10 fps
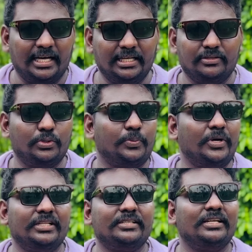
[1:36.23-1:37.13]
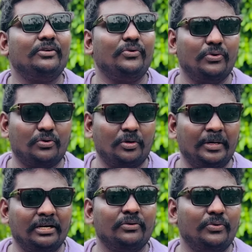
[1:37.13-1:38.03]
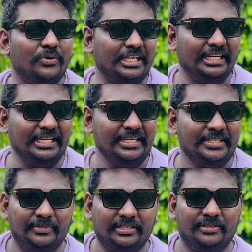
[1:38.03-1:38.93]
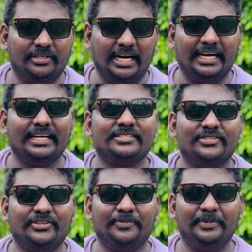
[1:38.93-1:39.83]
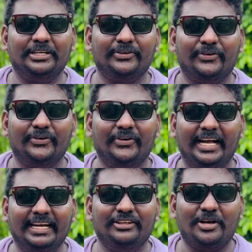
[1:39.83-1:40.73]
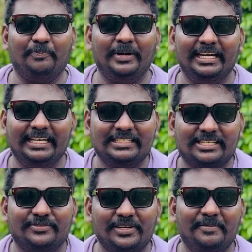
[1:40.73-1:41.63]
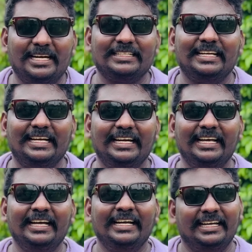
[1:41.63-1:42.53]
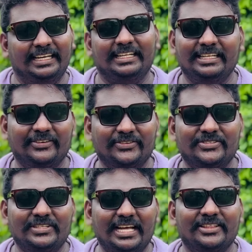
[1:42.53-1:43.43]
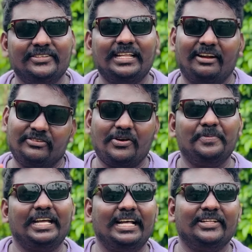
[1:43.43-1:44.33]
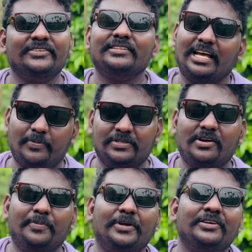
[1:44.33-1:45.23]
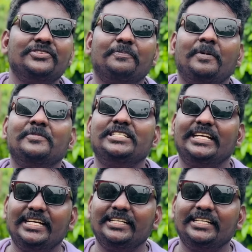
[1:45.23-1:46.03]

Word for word: అదే తూర్పుగోదావరి జిల్లా కోరుకుండ మండలం కోటండి మీకు అడ్రస్ పిన్ కోడ్ అవన్నీ చెప్పమంటే డిస్క్రిప్షన్ లో పెడతాం లేండి ఇంక దీని గురించి తెలియద్దాం తర్వాత టాపిక్ వెళ్దాం తర్వాత టాపిక్ గురించి చెప్పమ్మా సిరి